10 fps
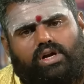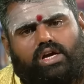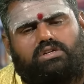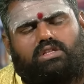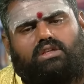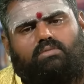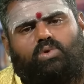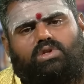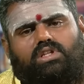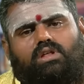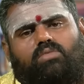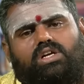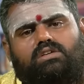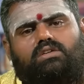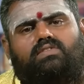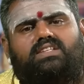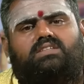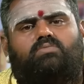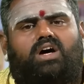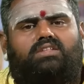நட்சத்திர பொருத்தத்தை மட்டும்
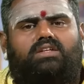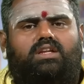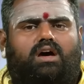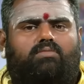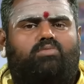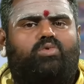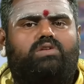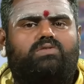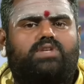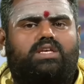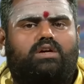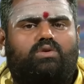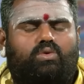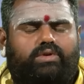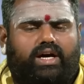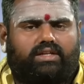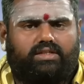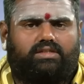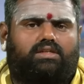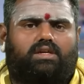வச்சு பார்த்துட்டு நாம் முடிவு செய்யக்கூடாது